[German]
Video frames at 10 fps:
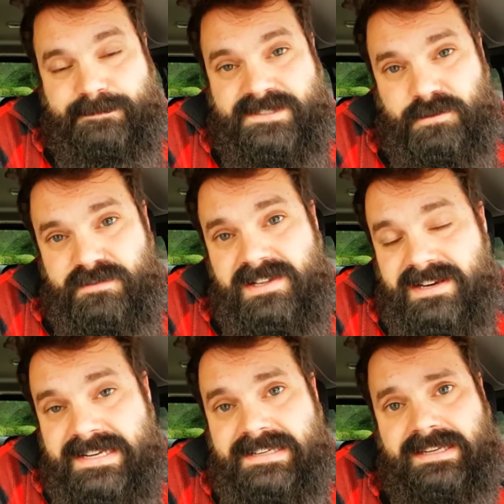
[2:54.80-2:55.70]
habt so viel
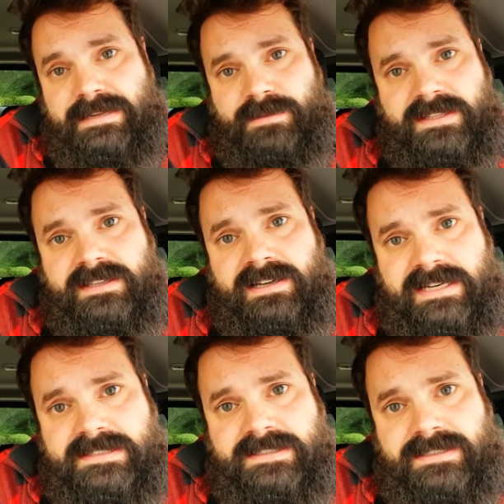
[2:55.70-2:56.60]
richtig gemacht in der
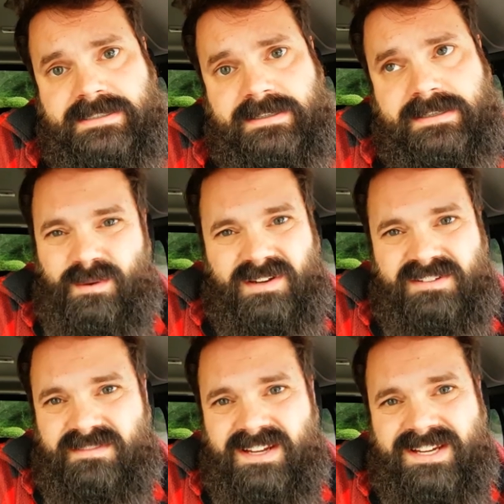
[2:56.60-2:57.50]
letzten Zeit, aber
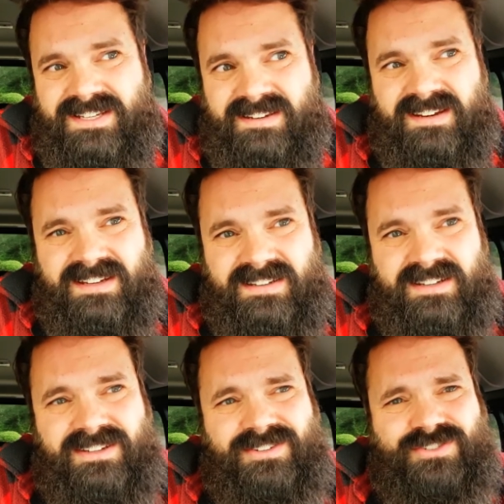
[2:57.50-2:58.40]
das war echt richtig